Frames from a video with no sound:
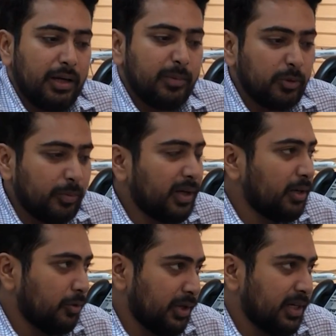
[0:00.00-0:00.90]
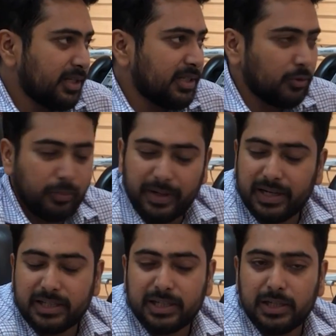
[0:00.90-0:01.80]
নিম্নমানের হয়ে গেছে কমে
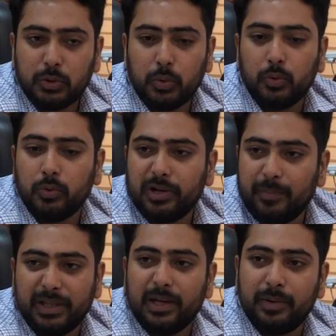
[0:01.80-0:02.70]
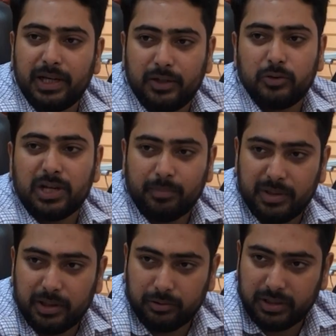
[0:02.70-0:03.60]
গেছে তরুণরা মেধাবীরা কিন্তু
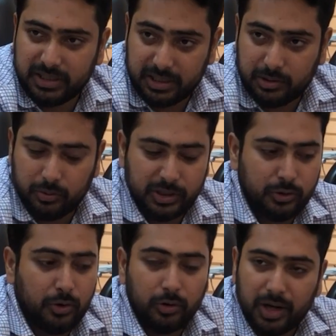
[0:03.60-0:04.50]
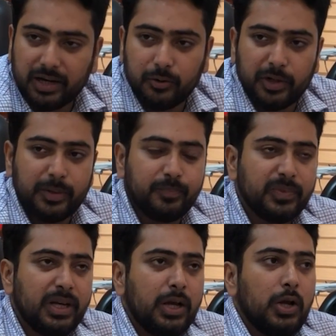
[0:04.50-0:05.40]
সাংবাদিকতা যেতেও এই জন্য অনাগ্রহী
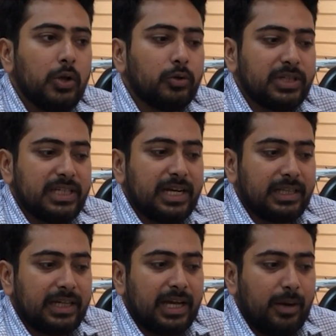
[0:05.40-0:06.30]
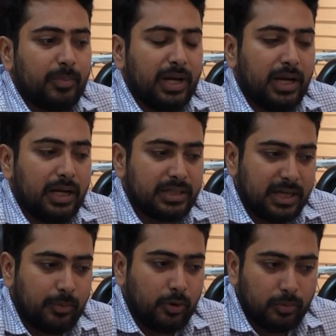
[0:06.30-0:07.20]
তো সেই জায়গা থেকে আমরা
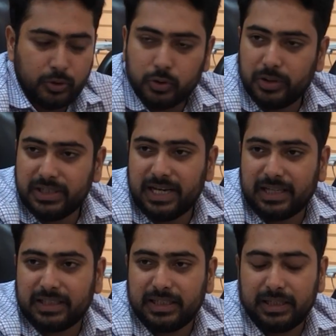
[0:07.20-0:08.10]
চাবো অবশ্যই যে একটি